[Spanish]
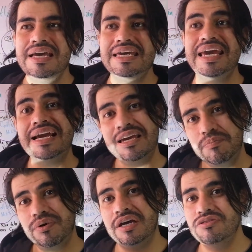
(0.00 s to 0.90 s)
Y aquí
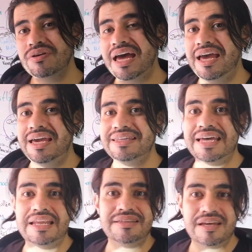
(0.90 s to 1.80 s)
por eso hay
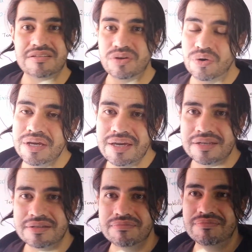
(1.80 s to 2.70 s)
tantas
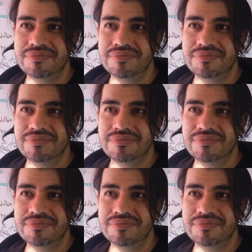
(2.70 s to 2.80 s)
teorías